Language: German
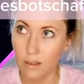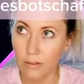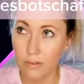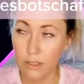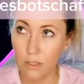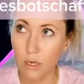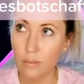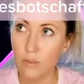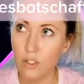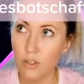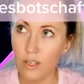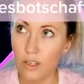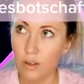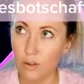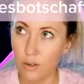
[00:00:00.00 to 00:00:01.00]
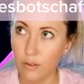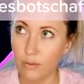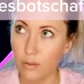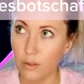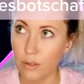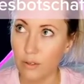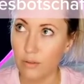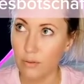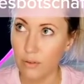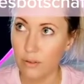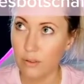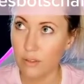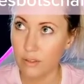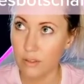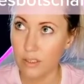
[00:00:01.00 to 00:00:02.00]
willkommen zu einer neuen Folge
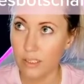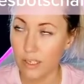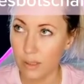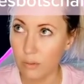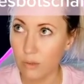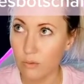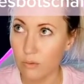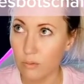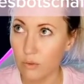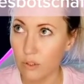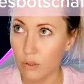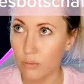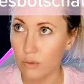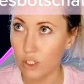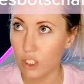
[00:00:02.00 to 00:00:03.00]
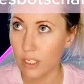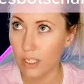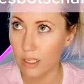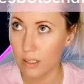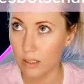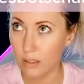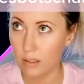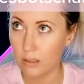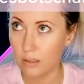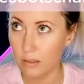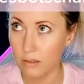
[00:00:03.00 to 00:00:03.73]
von 3 Minuten Mischen mit Cheyenne.